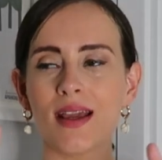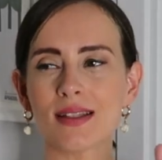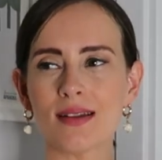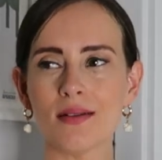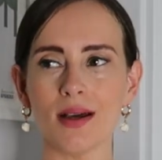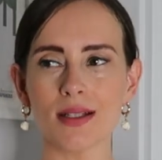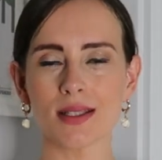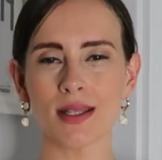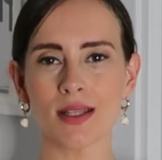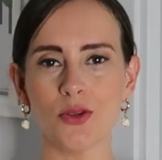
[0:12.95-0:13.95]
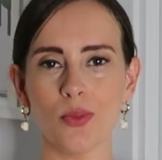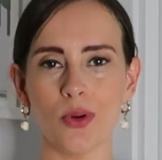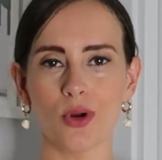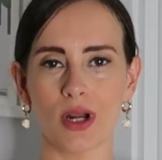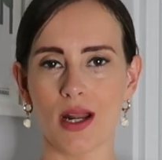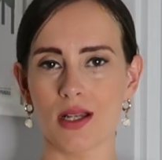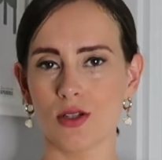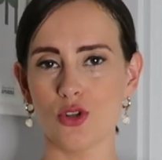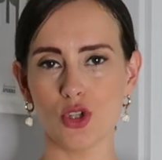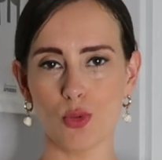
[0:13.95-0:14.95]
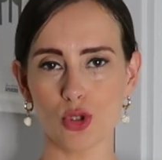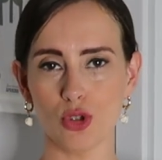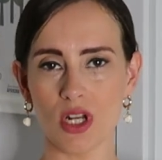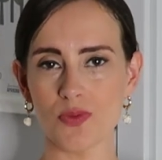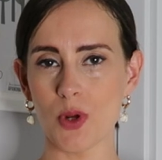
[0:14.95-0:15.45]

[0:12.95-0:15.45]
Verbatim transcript: Estas rebajas están siendo un poco raras, no sé vosotras,